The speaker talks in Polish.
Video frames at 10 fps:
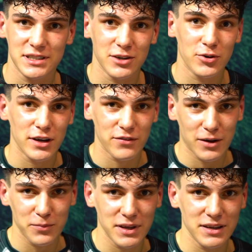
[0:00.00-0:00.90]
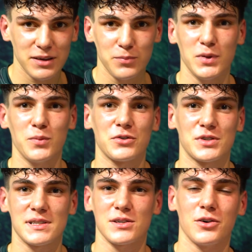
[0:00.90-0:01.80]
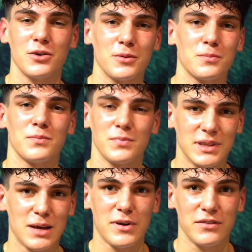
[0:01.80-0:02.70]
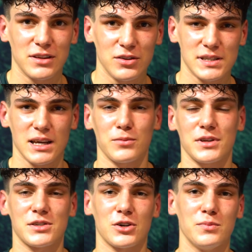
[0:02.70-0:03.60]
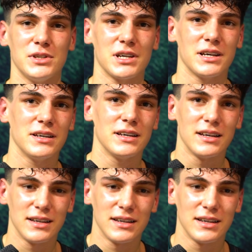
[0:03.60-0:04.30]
Dziękuję Wam i mimo wszystko naprawdę doceniam to, co robicie i